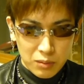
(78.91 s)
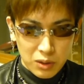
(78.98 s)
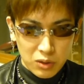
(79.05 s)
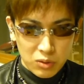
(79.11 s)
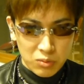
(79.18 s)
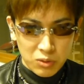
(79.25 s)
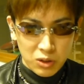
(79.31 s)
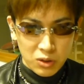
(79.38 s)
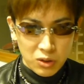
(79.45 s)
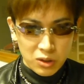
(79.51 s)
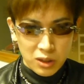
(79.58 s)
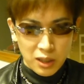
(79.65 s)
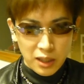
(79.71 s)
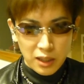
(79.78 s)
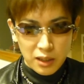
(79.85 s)
まあ、本物
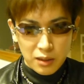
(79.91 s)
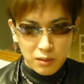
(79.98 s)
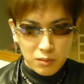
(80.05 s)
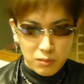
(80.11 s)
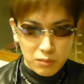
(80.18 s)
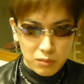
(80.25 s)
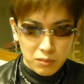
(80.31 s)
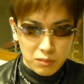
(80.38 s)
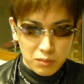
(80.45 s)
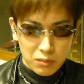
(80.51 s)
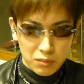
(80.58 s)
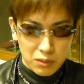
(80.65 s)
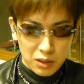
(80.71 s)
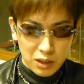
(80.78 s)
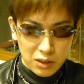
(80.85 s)
として、
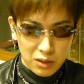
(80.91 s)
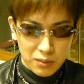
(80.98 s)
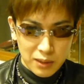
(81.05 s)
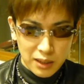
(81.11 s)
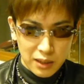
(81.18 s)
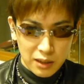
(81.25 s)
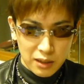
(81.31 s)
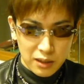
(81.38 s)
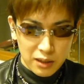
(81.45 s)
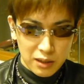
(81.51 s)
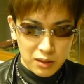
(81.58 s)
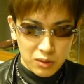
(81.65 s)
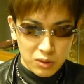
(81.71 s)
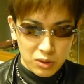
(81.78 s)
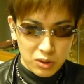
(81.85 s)
まあ、例えば、
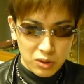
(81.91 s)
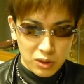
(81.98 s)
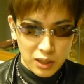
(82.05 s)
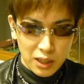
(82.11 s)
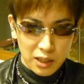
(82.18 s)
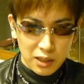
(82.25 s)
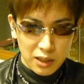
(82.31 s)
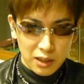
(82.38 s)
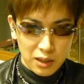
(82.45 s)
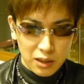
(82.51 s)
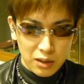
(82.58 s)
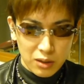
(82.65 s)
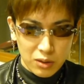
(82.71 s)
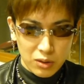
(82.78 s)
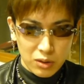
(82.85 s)
えー、オークションで買った
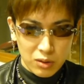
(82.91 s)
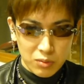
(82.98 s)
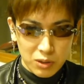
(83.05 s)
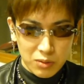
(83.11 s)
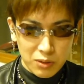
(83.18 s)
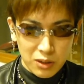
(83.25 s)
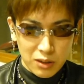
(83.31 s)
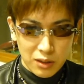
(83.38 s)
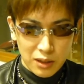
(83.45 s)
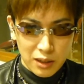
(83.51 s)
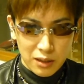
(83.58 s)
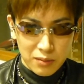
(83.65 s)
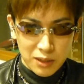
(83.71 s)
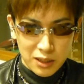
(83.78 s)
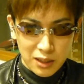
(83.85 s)
というものも
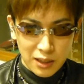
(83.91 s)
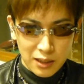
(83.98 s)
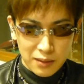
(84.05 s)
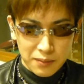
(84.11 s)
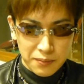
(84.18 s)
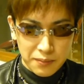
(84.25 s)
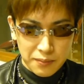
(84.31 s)
ありました、ま